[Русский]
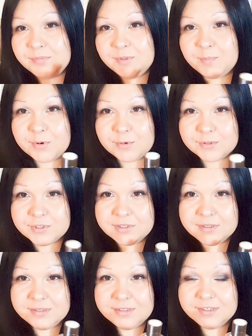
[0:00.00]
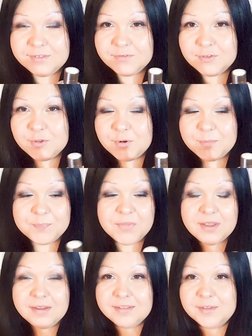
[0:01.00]
не просто здесь все.
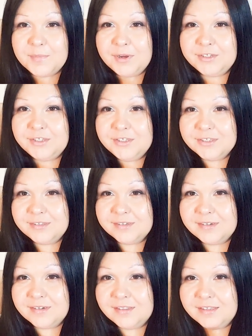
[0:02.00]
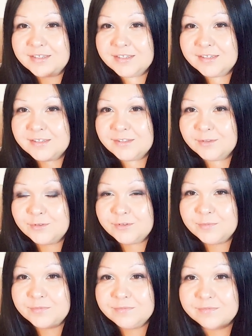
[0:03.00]
На магните такая классная, с такой
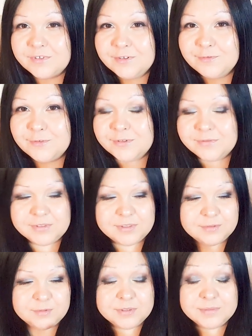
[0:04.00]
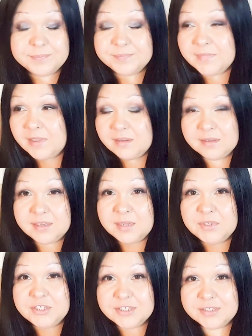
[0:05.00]
фарфоровой, ой,
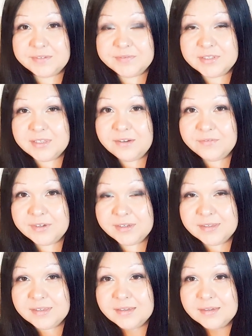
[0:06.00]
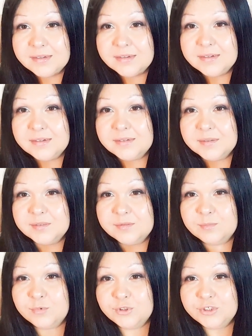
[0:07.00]
керамической вставкой.
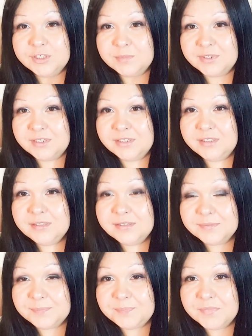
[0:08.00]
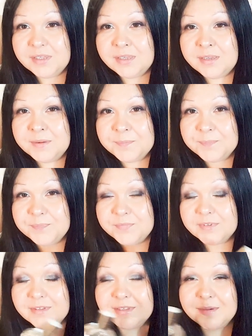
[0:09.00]
Мощный магнит. И
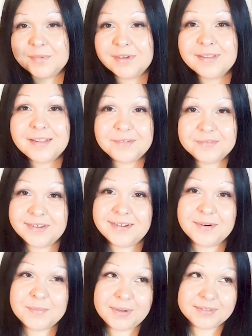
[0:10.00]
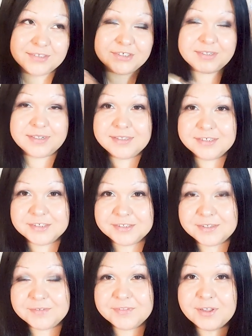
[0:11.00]
самое главное, аромат, конечно,
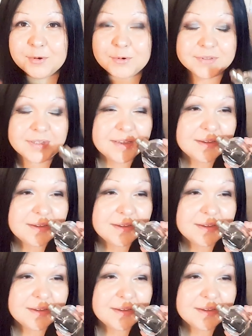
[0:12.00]
не флакон.